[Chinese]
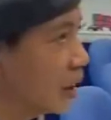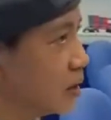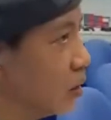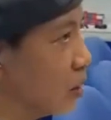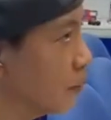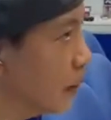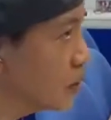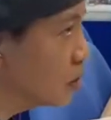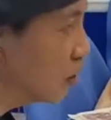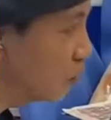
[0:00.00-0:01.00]
后来到了
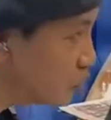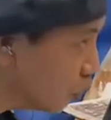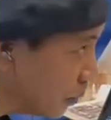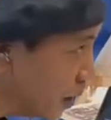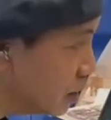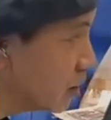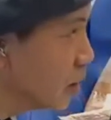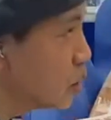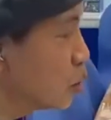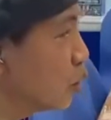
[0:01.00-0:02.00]
报社的副总
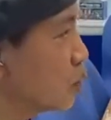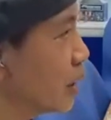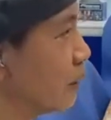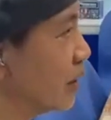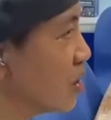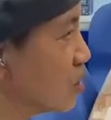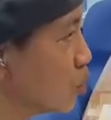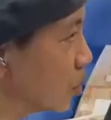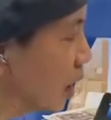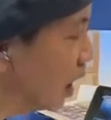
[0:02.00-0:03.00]
编，最后在民
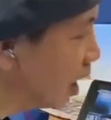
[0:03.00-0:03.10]
事做的